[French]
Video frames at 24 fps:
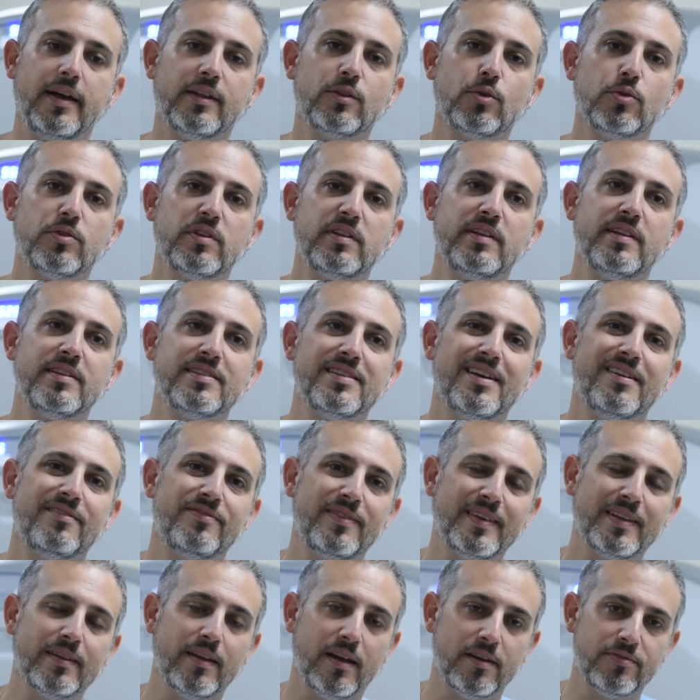être utilisées
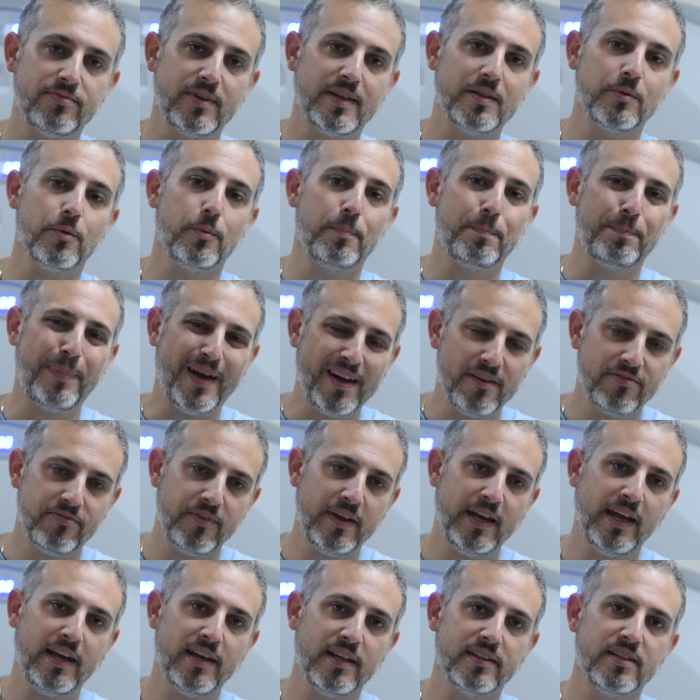afin de
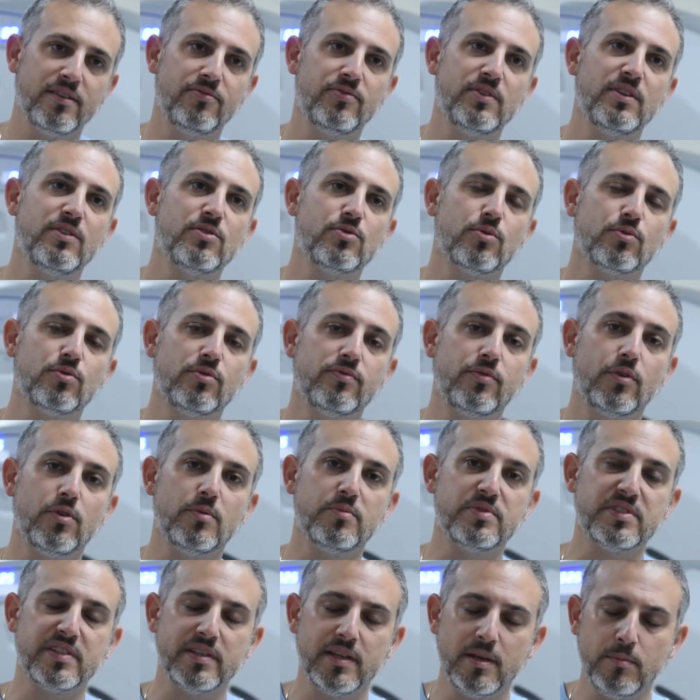parfaire la définition du
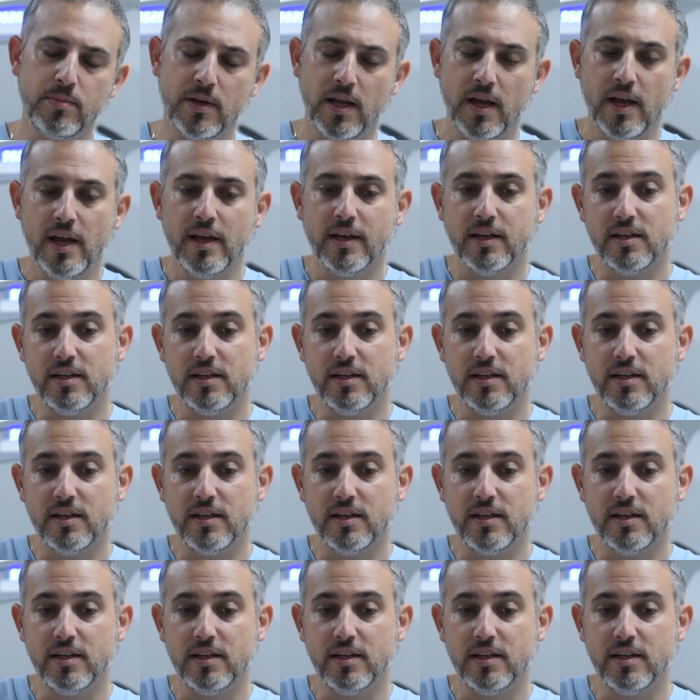volume cible.